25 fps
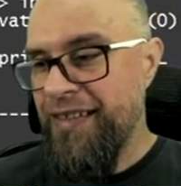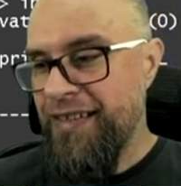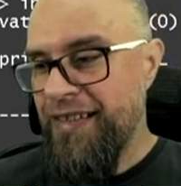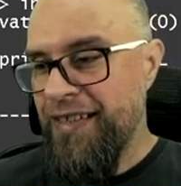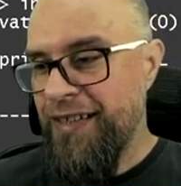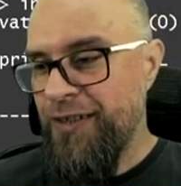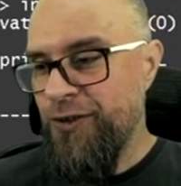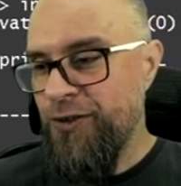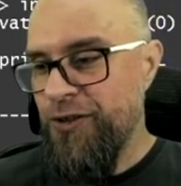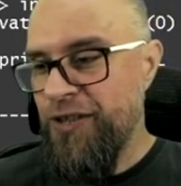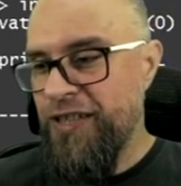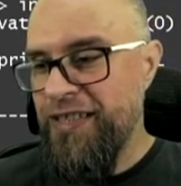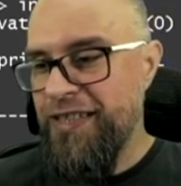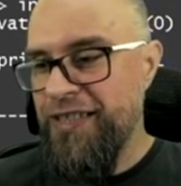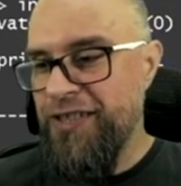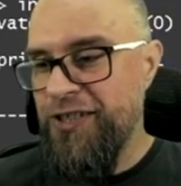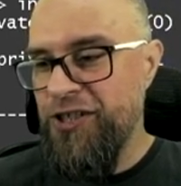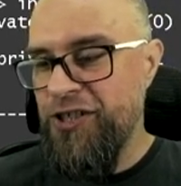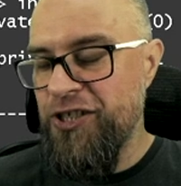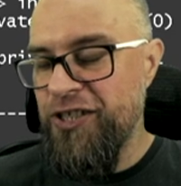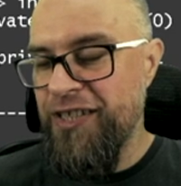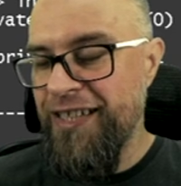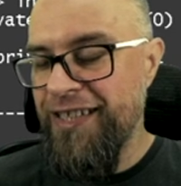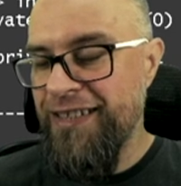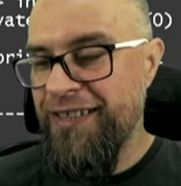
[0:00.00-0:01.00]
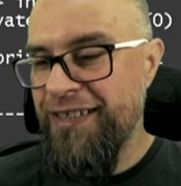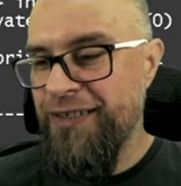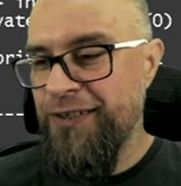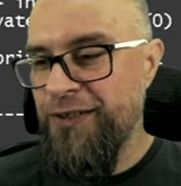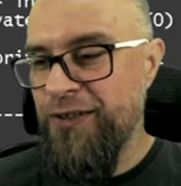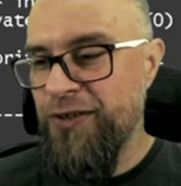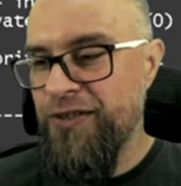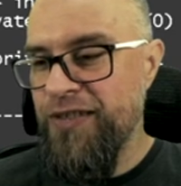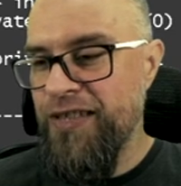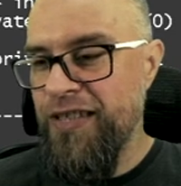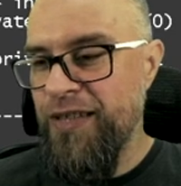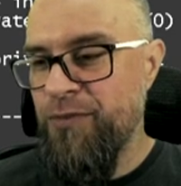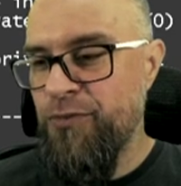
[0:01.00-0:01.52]
I na koniec jeszcze jeden
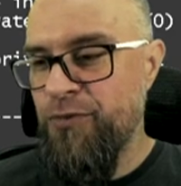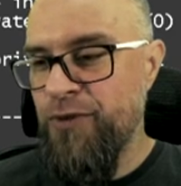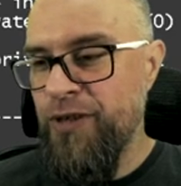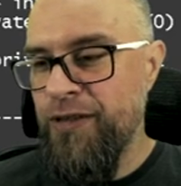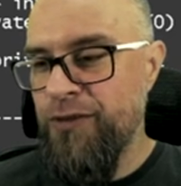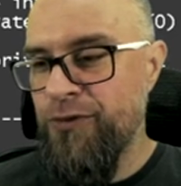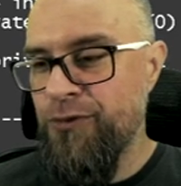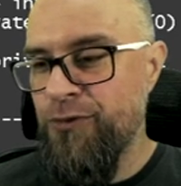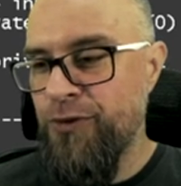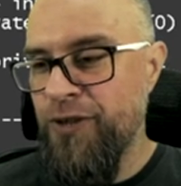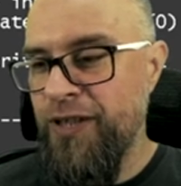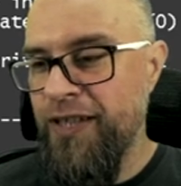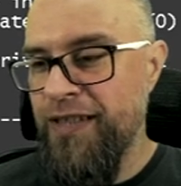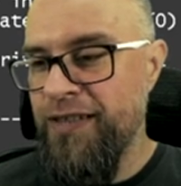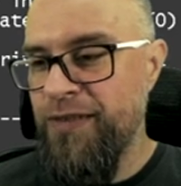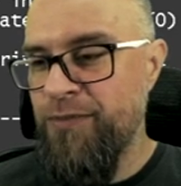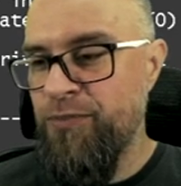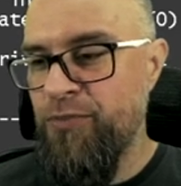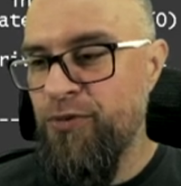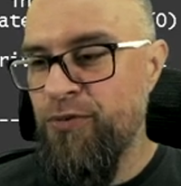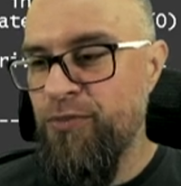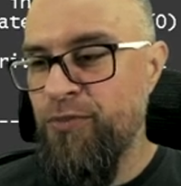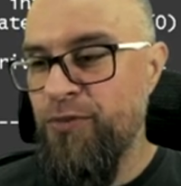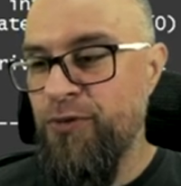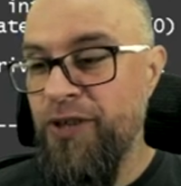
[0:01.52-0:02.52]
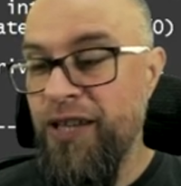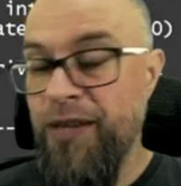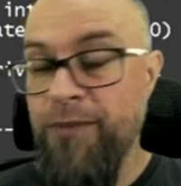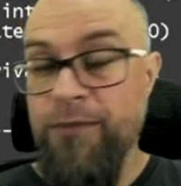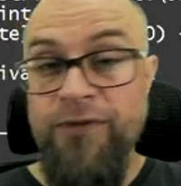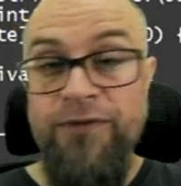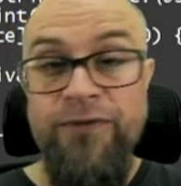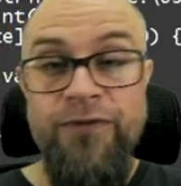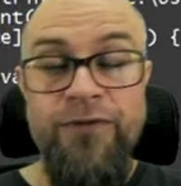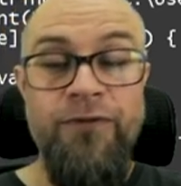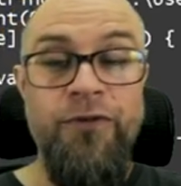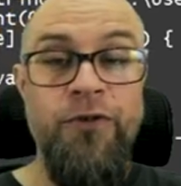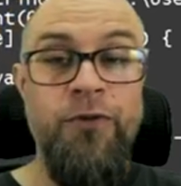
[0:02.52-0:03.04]
rodzaj błędu, kiedy
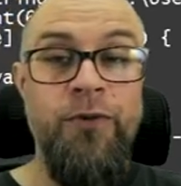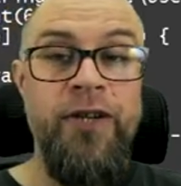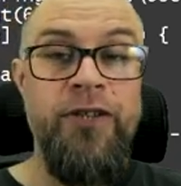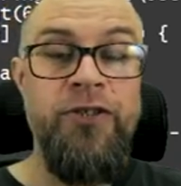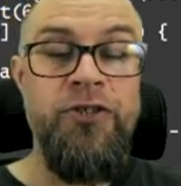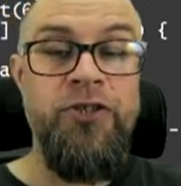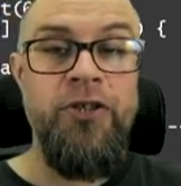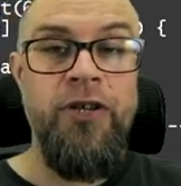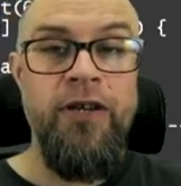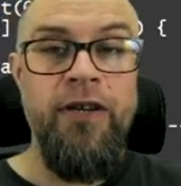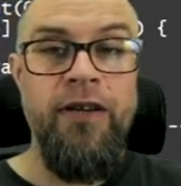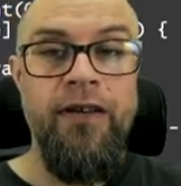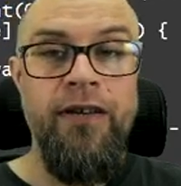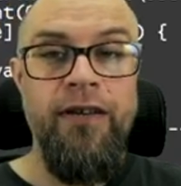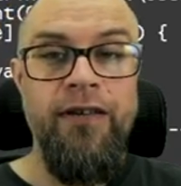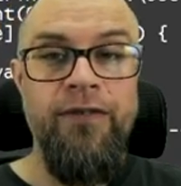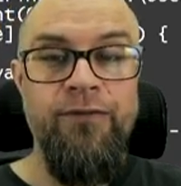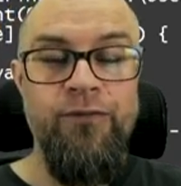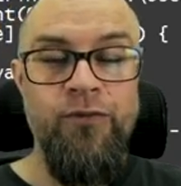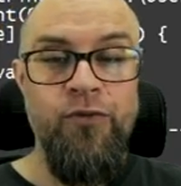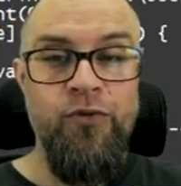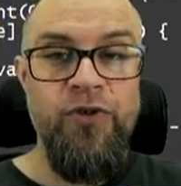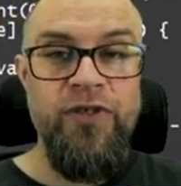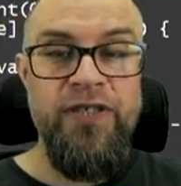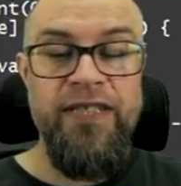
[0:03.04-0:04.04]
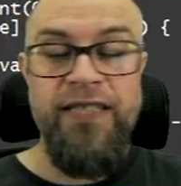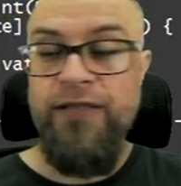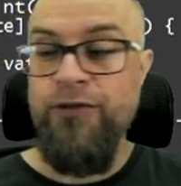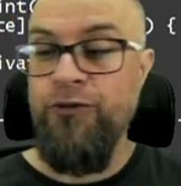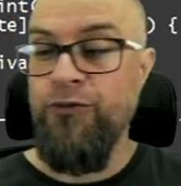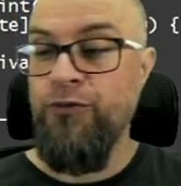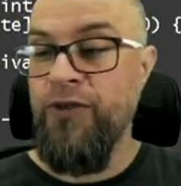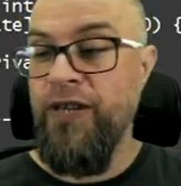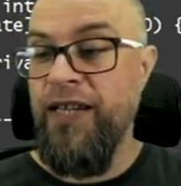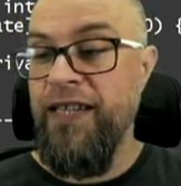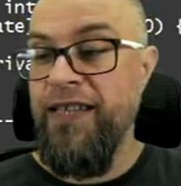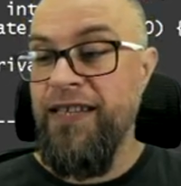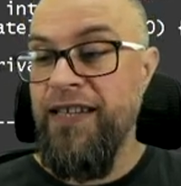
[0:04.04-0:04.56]
próbujemy wywołać funkcję,
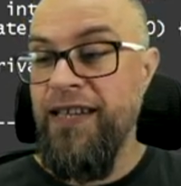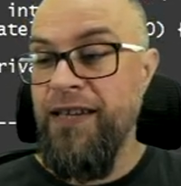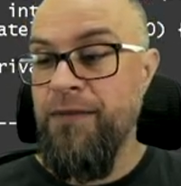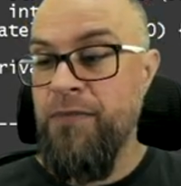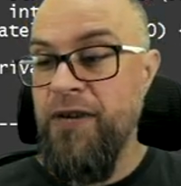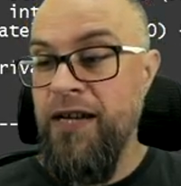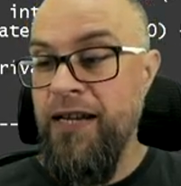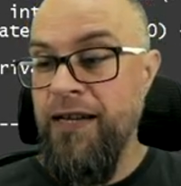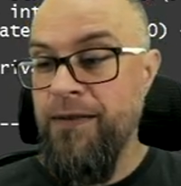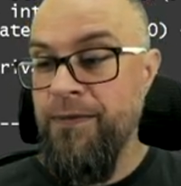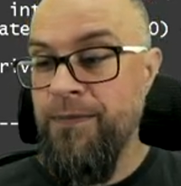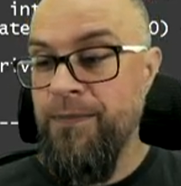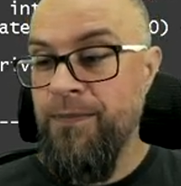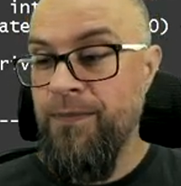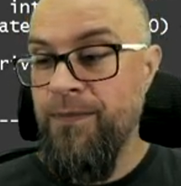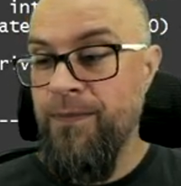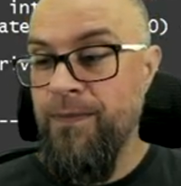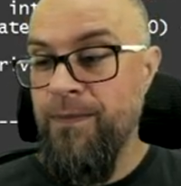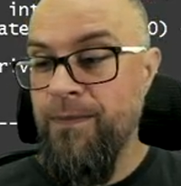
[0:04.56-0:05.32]
której nie ma,